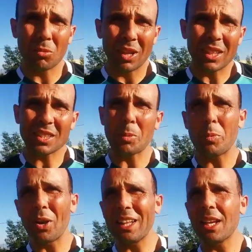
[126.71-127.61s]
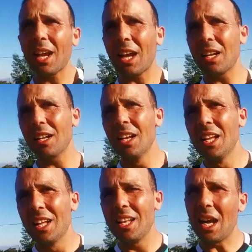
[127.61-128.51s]
هذاك السبب الوحيد اللي كيخلي
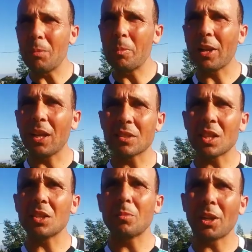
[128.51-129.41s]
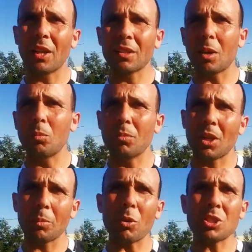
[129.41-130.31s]
اللعابه ما كينسى ما كينضم
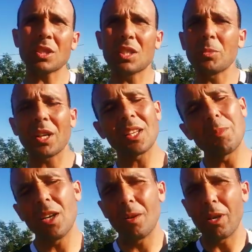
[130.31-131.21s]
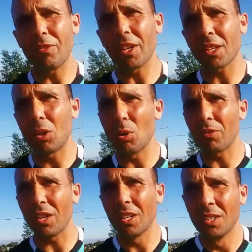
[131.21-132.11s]
كيبقاو شي استمراريه مع مع الفريق ديال
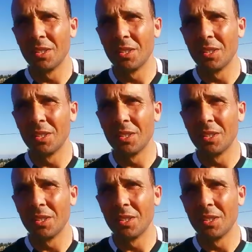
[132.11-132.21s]
الوفاق